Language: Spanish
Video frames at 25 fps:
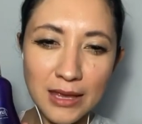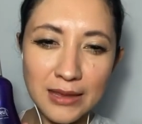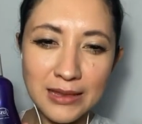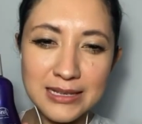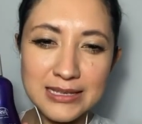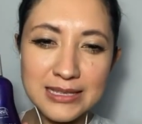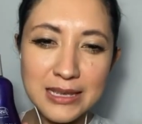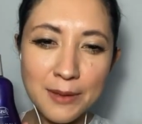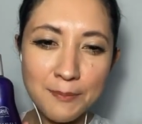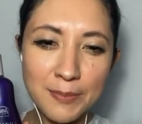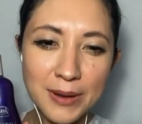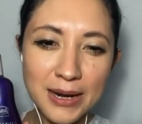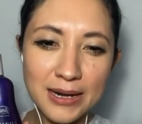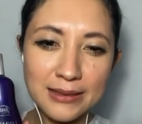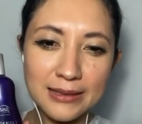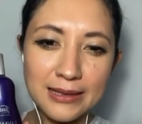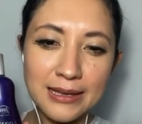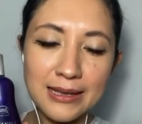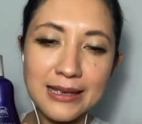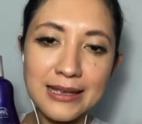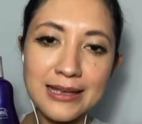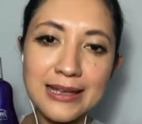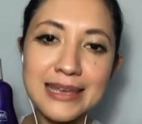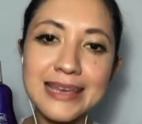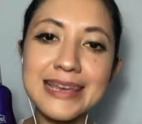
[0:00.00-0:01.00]
esta
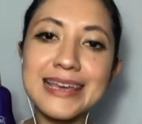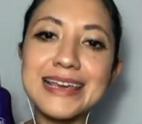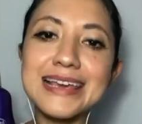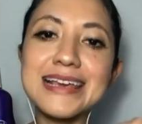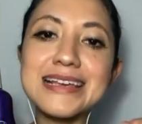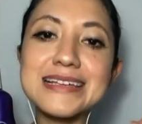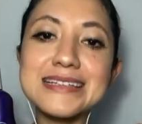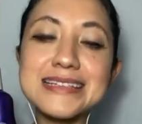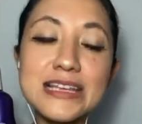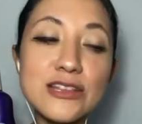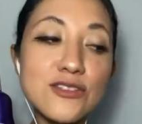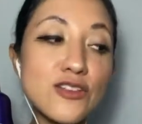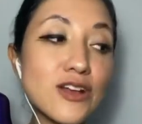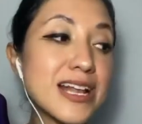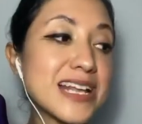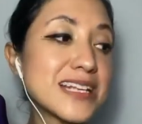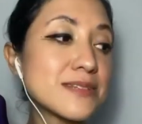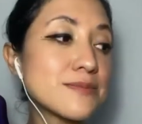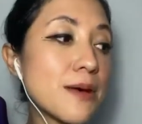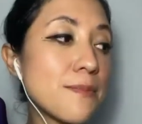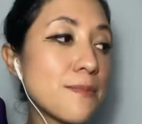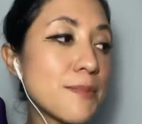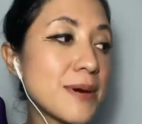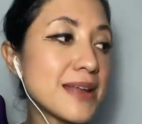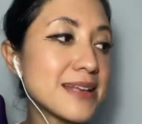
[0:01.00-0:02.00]
parte y si no
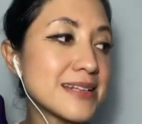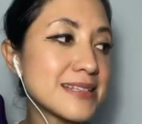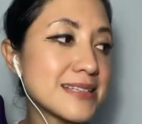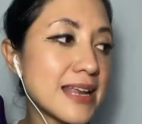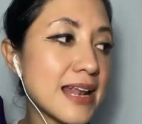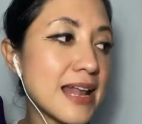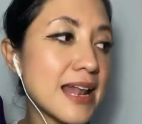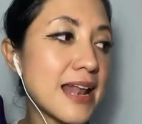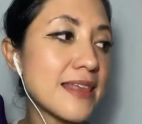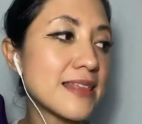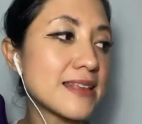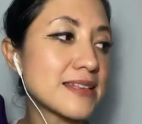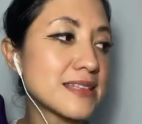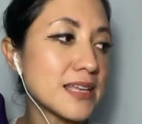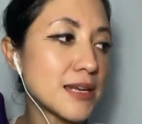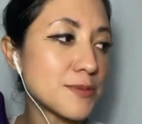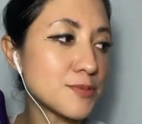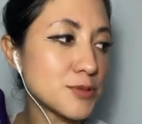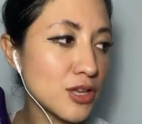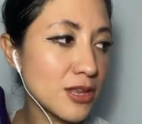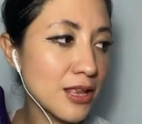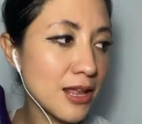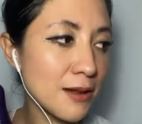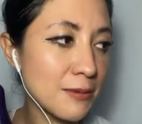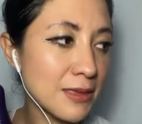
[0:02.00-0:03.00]
les va a aparecer en la
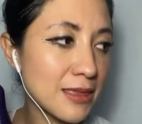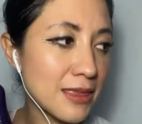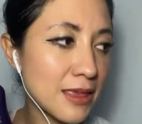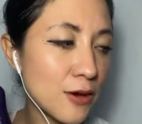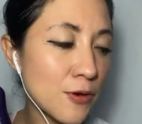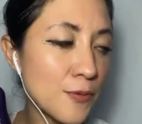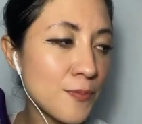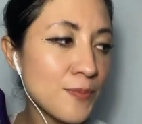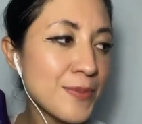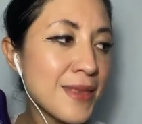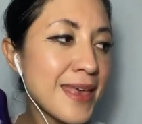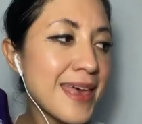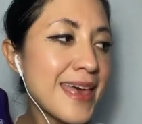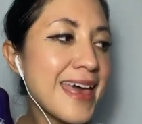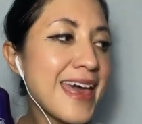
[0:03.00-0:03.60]
descripción del video.